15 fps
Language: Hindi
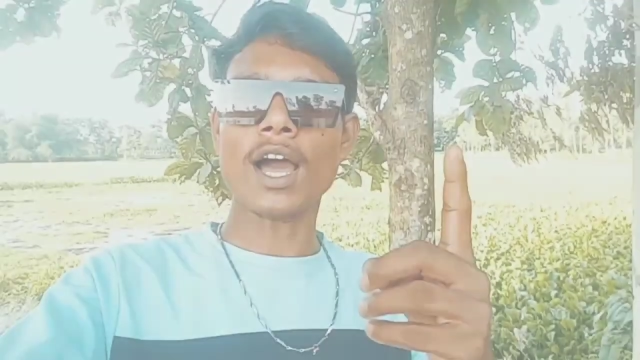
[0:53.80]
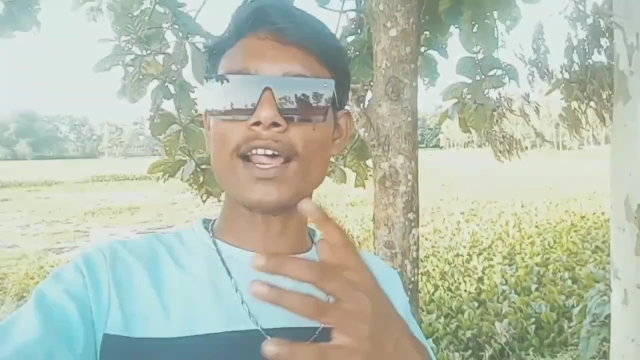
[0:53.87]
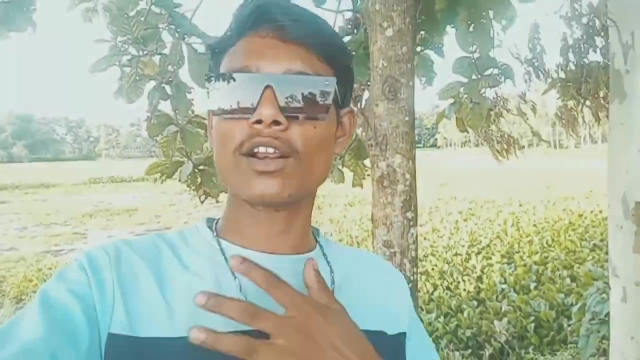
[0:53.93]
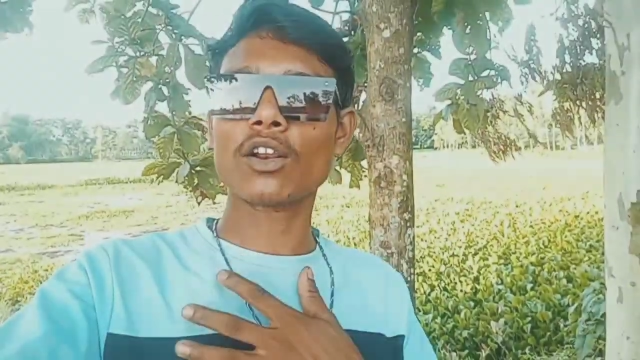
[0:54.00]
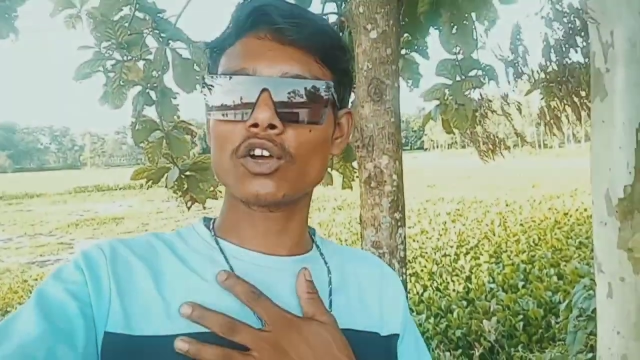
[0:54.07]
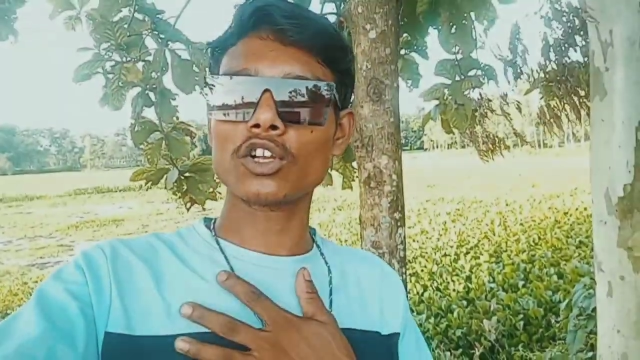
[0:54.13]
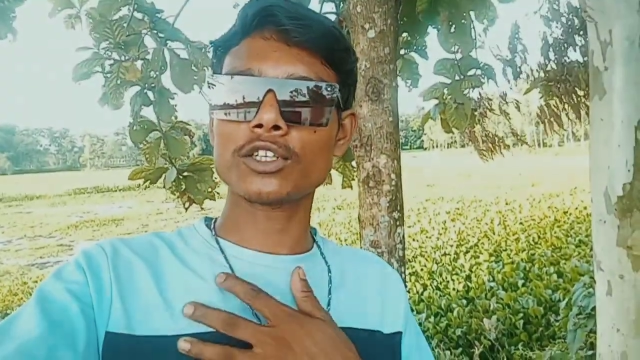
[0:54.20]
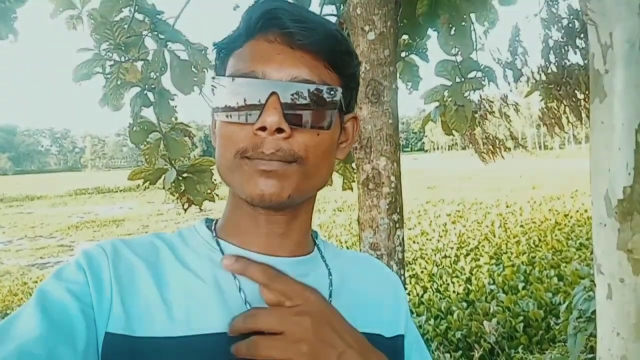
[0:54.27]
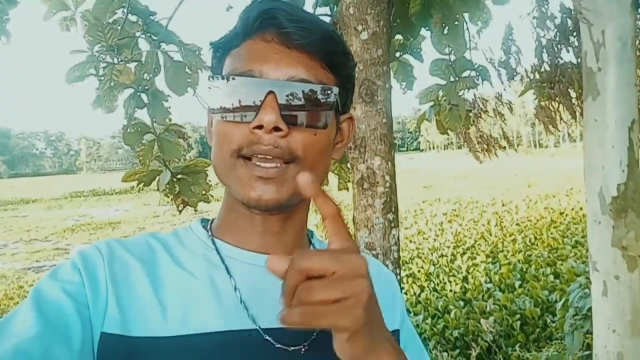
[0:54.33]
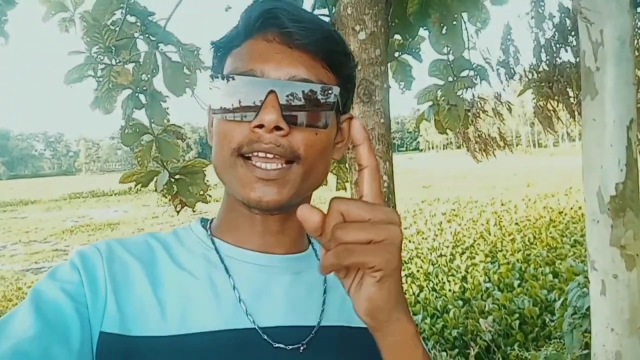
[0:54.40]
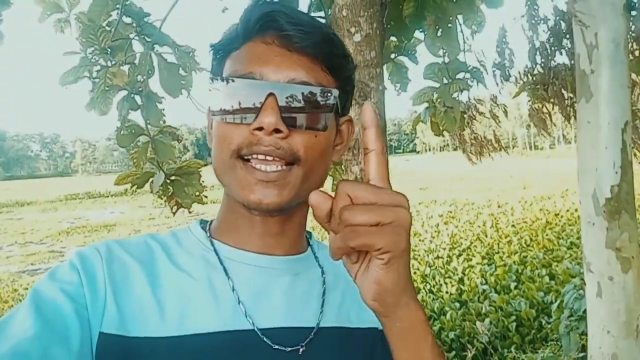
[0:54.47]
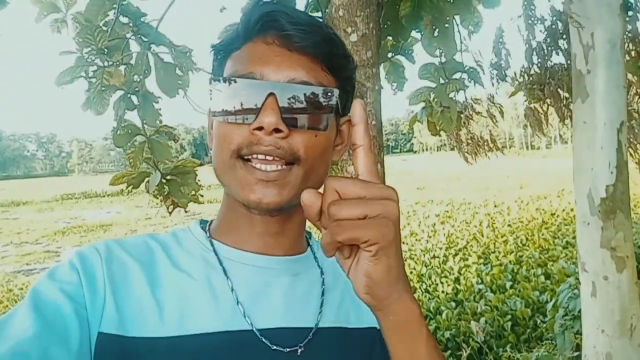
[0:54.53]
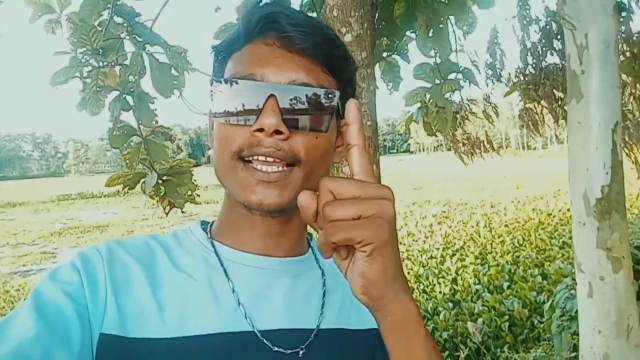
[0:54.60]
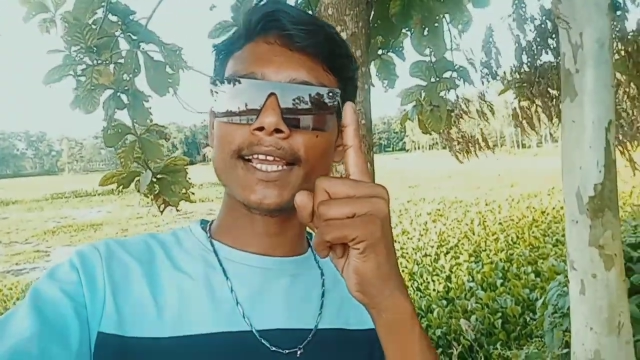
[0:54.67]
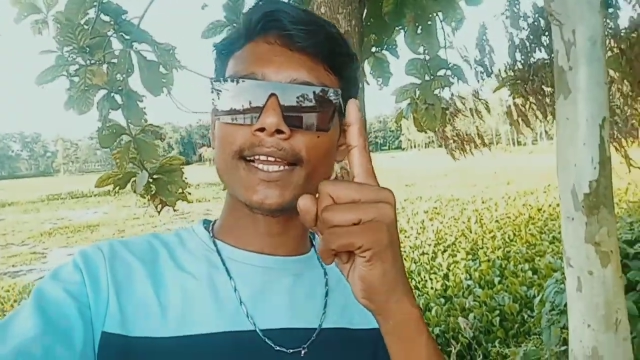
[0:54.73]
हर रोज़ मैं
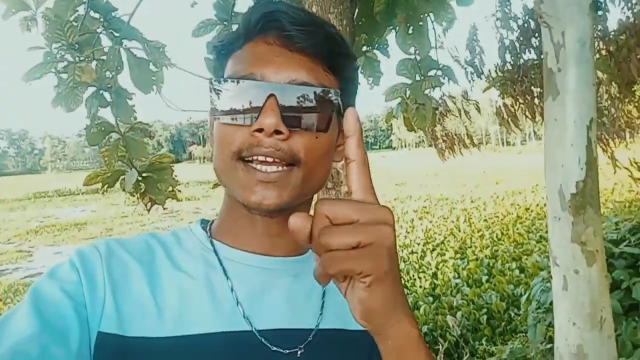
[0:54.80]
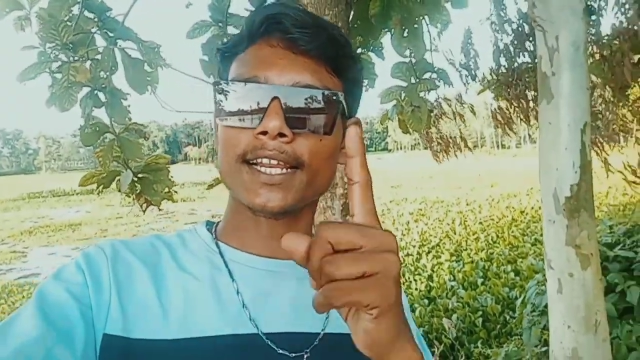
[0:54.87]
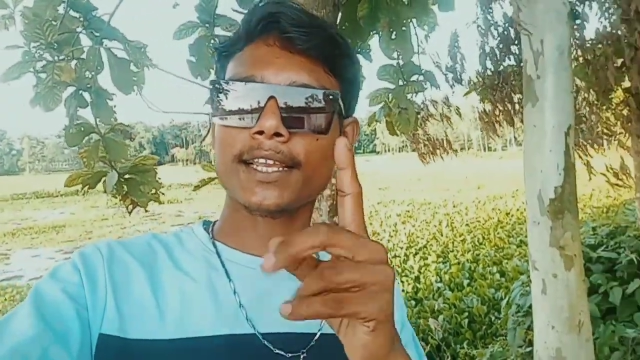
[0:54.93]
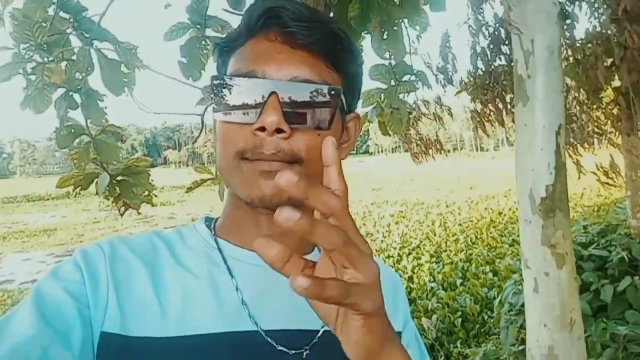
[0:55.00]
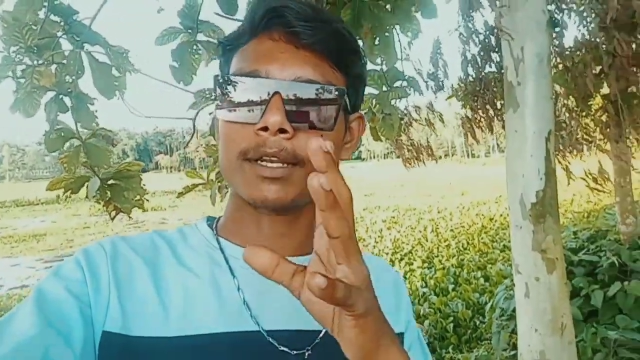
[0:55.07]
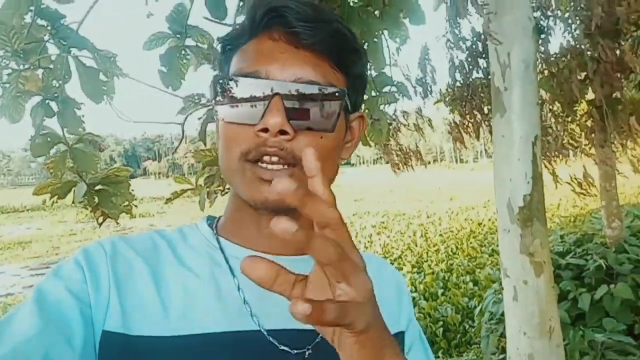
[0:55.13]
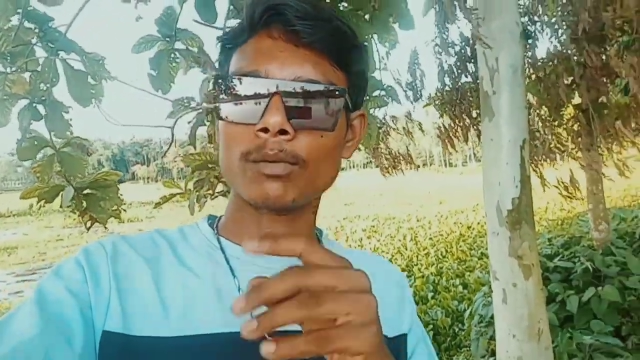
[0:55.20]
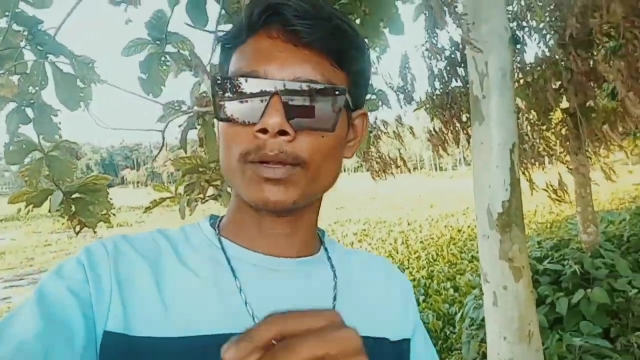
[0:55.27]
एक एक करके वीडियो